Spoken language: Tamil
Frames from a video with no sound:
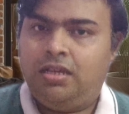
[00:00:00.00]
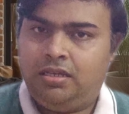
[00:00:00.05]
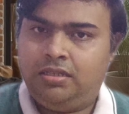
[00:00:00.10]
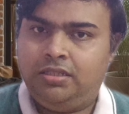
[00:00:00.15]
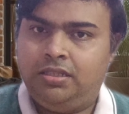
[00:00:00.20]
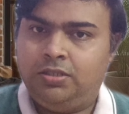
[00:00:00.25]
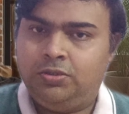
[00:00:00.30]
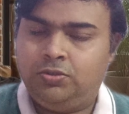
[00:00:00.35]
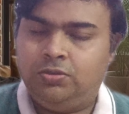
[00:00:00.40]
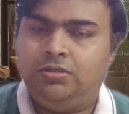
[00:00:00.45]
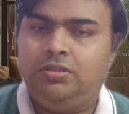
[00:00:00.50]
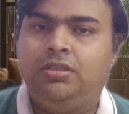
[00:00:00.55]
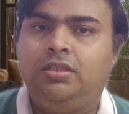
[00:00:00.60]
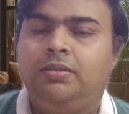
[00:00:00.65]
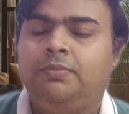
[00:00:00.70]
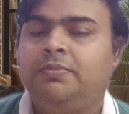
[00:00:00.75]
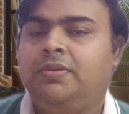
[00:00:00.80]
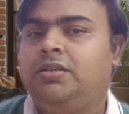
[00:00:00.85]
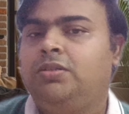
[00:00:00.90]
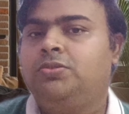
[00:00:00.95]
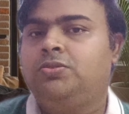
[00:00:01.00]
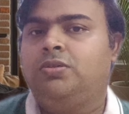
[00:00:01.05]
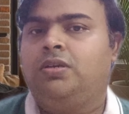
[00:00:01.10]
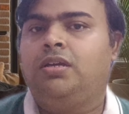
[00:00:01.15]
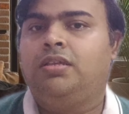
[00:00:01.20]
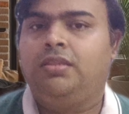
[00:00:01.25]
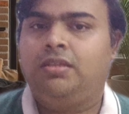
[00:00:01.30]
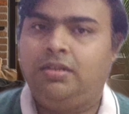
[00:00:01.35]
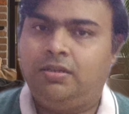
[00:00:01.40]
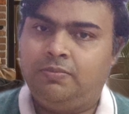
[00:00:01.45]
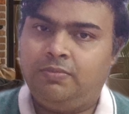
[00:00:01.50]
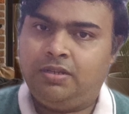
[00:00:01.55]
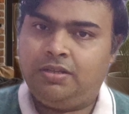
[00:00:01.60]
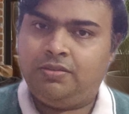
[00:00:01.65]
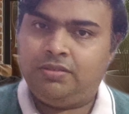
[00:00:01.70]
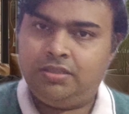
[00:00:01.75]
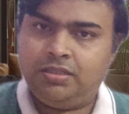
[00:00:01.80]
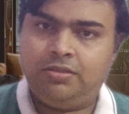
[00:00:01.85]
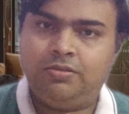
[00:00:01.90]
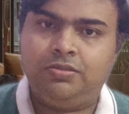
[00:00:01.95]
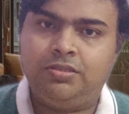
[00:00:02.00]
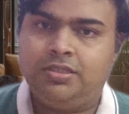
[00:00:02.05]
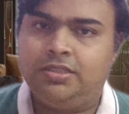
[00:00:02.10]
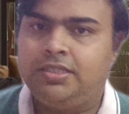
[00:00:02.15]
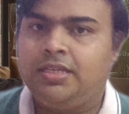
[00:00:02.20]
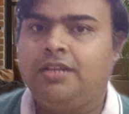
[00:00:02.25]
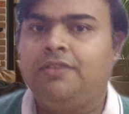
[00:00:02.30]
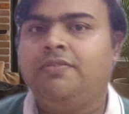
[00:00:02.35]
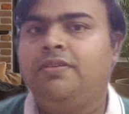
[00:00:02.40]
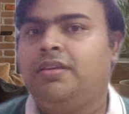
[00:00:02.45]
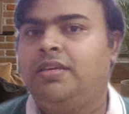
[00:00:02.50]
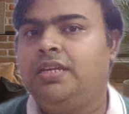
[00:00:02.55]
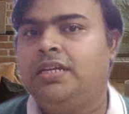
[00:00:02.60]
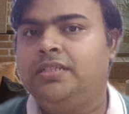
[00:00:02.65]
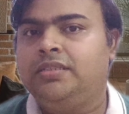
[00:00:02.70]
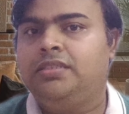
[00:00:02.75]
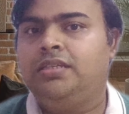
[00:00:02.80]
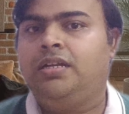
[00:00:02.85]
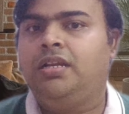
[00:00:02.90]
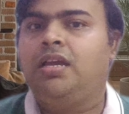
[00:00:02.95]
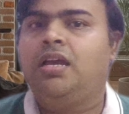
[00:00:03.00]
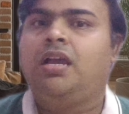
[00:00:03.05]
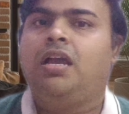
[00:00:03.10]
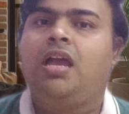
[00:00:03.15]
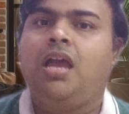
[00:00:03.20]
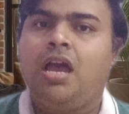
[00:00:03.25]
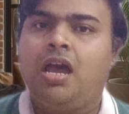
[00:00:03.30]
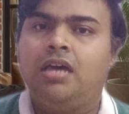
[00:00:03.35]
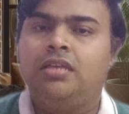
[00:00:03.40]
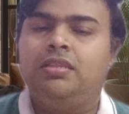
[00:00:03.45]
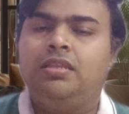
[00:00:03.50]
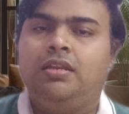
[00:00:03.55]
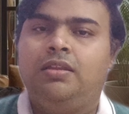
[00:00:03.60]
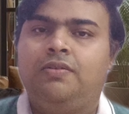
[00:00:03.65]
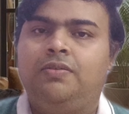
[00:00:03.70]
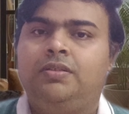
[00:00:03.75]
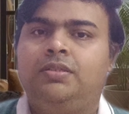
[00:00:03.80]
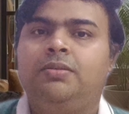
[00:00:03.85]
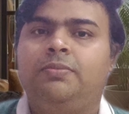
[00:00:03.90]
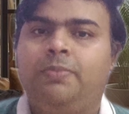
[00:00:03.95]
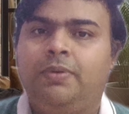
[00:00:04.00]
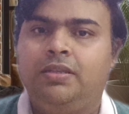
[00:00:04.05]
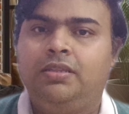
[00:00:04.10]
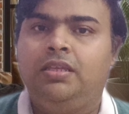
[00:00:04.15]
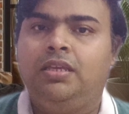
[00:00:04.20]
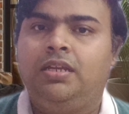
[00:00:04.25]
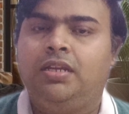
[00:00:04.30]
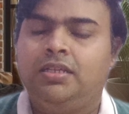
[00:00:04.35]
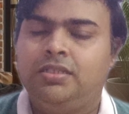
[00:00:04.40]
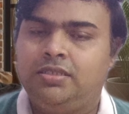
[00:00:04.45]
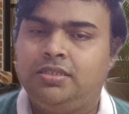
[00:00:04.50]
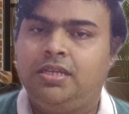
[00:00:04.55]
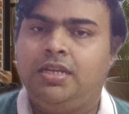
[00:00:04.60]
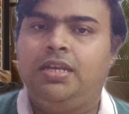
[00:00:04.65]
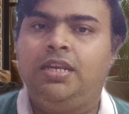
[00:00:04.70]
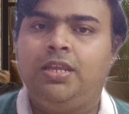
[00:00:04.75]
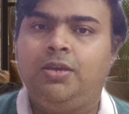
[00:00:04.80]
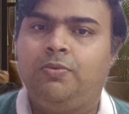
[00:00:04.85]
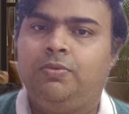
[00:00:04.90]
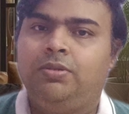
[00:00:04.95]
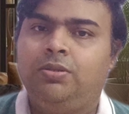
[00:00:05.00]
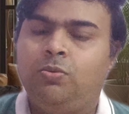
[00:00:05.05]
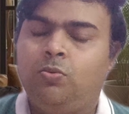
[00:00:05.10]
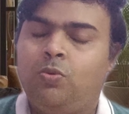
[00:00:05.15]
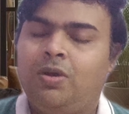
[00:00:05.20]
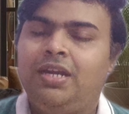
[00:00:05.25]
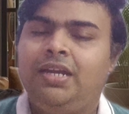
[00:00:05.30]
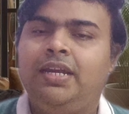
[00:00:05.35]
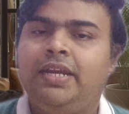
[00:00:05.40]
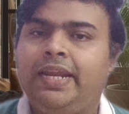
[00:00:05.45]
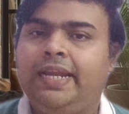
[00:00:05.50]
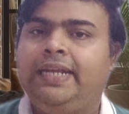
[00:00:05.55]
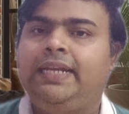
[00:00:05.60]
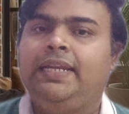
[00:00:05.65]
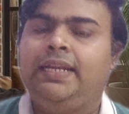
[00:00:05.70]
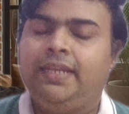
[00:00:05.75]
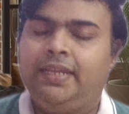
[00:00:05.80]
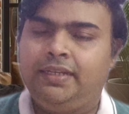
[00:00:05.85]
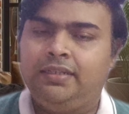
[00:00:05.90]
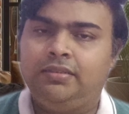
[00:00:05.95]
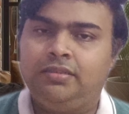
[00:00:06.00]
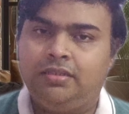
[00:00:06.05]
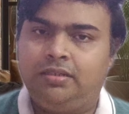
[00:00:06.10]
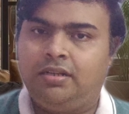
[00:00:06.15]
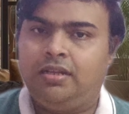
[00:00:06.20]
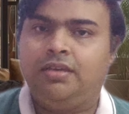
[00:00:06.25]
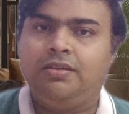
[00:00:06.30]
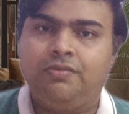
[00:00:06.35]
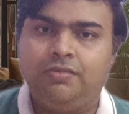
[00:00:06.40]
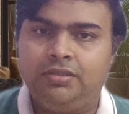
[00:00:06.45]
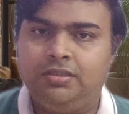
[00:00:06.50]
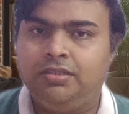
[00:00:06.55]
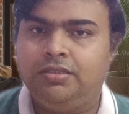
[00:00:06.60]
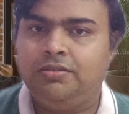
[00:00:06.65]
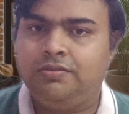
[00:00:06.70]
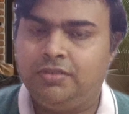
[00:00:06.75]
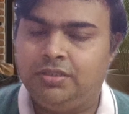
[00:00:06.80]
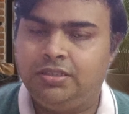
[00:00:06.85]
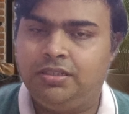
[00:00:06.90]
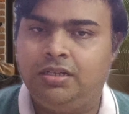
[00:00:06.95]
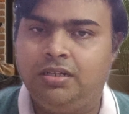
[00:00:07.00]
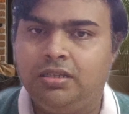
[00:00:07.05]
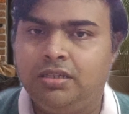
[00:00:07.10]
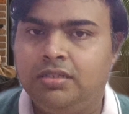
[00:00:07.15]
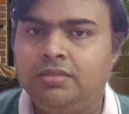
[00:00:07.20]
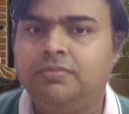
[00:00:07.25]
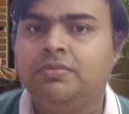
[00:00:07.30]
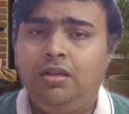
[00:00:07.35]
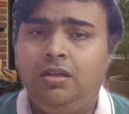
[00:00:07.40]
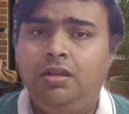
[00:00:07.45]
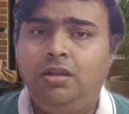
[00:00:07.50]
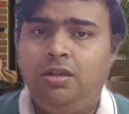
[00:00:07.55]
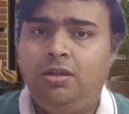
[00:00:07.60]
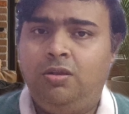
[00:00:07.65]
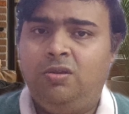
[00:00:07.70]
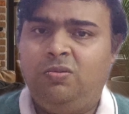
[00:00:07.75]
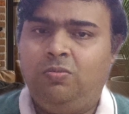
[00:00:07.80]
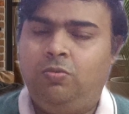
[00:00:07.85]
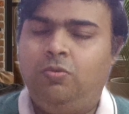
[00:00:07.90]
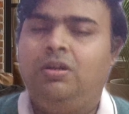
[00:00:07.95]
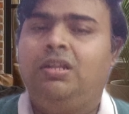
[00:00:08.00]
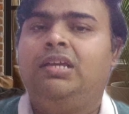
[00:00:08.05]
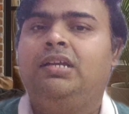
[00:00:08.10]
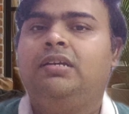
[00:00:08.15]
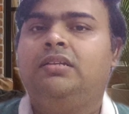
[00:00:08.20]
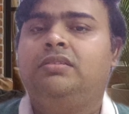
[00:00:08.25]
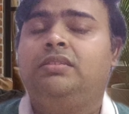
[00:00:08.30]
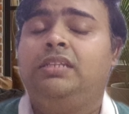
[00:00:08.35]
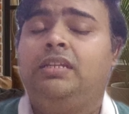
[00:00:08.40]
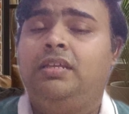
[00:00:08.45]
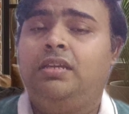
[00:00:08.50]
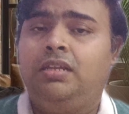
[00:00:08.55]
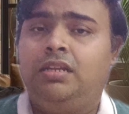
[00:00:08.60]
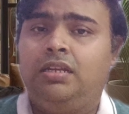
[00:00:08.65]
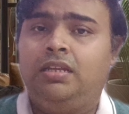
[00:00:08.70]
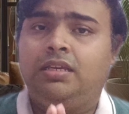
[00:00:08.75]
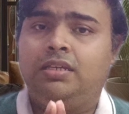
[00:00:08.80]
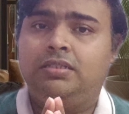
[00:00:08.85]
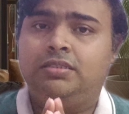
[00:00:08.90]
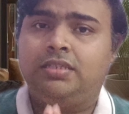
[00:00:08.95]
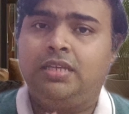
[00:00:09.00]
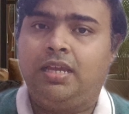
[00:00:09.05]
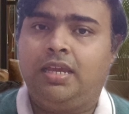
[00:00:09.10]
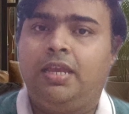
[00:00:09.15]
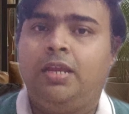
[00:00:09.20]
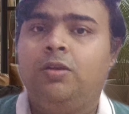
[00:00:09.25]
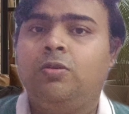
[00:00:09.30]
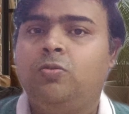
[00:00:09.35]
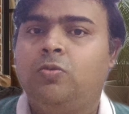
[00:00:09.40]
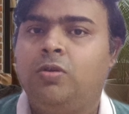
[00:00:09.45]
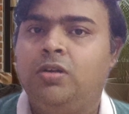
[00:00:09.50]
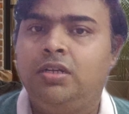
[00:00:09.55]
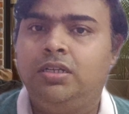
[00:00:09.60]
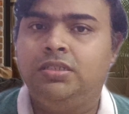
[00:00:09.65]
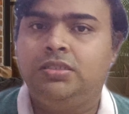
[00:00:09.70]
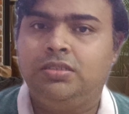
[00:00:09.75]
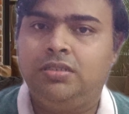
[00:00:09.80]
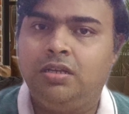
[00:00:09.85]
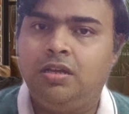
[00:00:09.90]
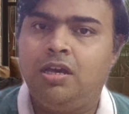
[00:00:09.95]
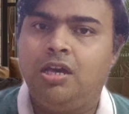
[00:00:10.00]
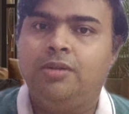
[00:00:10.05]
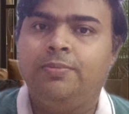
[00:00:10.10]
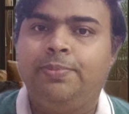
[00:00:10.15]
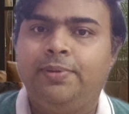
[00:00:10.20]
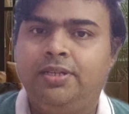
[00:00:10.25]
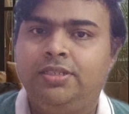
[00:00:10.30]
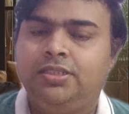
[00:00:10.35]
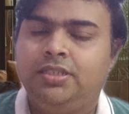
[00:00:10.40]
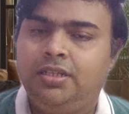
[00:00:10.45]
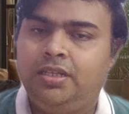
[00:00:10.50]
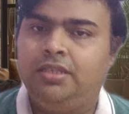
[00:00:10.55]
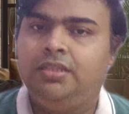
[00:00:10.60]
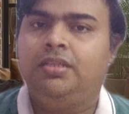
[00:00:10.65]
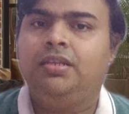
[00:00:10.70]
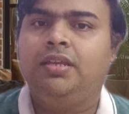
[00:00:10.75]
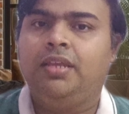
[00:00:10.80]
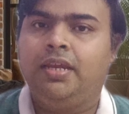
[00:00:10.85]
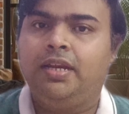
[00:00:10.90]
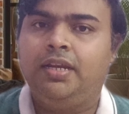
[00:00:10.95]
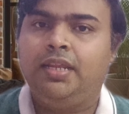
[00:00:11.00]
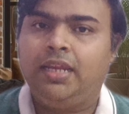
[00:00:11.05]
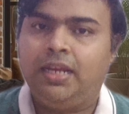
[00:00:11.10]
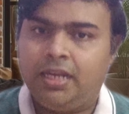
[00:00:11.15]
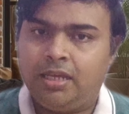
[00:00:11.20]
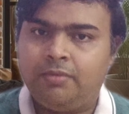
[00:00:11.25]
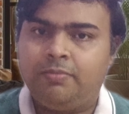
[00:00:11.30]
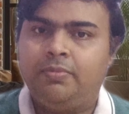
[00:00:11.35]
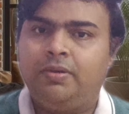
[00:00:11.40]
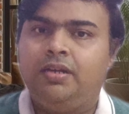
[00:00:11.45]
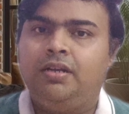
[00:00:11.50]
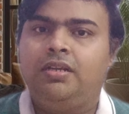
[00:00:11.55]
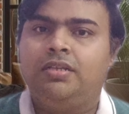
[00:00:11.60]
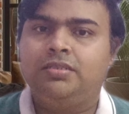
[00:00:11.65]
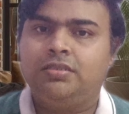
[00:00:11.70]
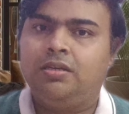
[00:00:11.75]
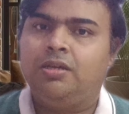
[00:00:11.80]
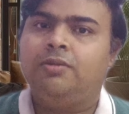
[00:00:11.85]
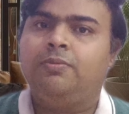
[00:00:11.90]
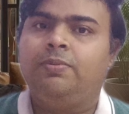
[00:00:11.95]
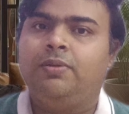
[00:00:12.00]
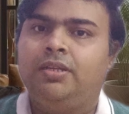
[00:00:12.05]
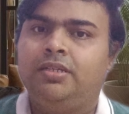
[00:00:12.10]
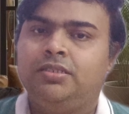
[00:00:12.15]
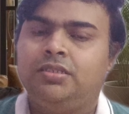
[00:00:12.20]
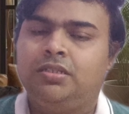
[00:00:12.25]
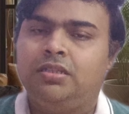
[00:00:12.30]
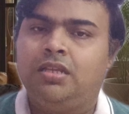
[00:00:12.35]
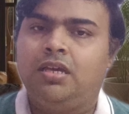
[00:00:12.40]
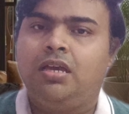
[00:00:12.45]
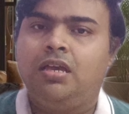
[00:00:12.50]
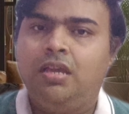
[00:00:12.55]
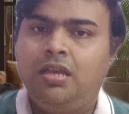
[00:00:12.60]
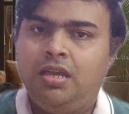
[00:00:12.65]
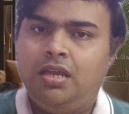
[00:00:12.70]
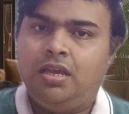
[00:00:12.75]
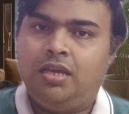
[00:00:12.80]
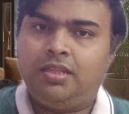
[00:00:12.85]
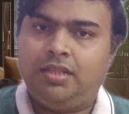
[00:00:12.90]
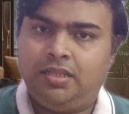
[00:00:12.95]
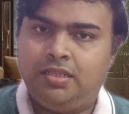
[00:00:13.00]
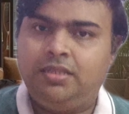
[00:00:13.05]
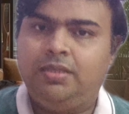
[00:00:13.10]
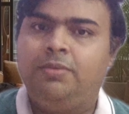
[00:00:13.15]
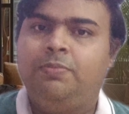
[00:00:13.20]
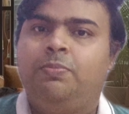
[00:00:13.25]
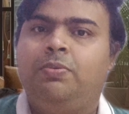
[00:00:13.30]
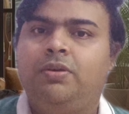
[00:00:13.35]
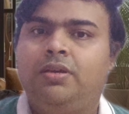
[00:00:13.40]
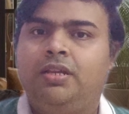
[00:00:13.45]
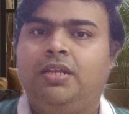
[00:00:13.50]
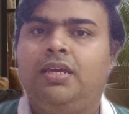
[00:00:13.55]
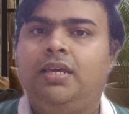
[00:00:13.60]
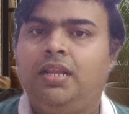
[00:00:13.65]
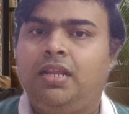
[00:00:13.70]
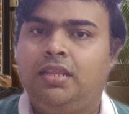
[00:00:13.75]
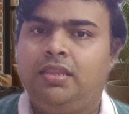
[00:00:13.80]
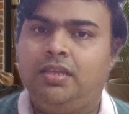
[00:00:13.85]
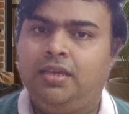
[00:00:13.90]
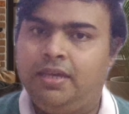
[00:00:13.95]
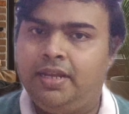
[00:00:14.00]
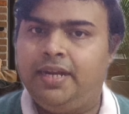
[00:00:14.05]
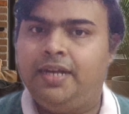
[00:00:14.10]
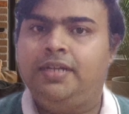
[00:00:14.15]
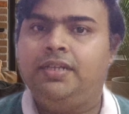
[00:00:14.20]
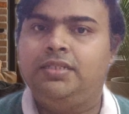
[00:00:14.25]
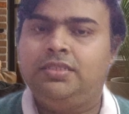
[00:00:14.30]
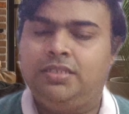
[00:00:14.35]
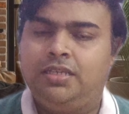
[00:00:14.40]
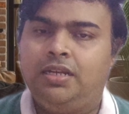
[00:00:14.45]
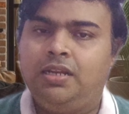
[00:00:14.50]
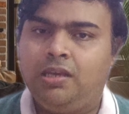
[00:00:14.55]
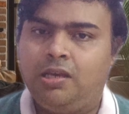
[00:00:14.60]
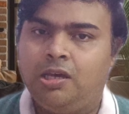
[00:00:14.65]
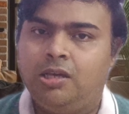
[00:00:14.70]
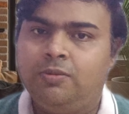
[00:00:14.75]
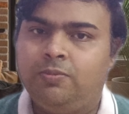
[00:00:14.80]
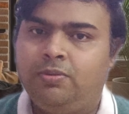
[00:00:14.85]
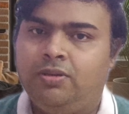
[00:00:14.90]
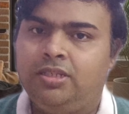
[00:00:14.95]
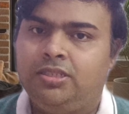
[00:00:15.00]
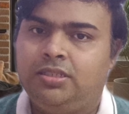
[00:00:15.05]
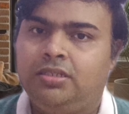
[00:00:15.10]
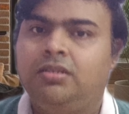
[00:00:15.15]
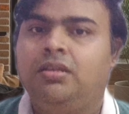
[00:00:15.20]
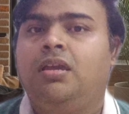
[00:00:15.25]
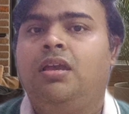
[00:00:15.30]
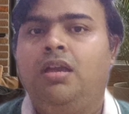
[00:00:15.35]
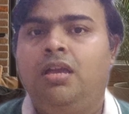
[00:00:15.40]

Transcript: இந்த சுத்தம் அண்ட் சுகாதாரமில் வந்து கொஞ்சம் சர்வே எடுத்திருக்காங்க அதில் வந்து பார்த்திங்கன்னா சென்னை வந்து ஒன் நைன்ட்டி நைன்த் ரேங்க் வந்து வந்திருக்கு உலகத்திலே லைக் செகண்ட் ஓல்டஸ்ட்டு கார்பரேஷன் எதுன்னு கேட்டிங்கன்னா மெட்ராஸ் கார்ப்பரேஷன் தான் அதாவது இப்போ இருக்கிற அந்த கிரேட்டர் சென்னை கார்ப்பரேஷன்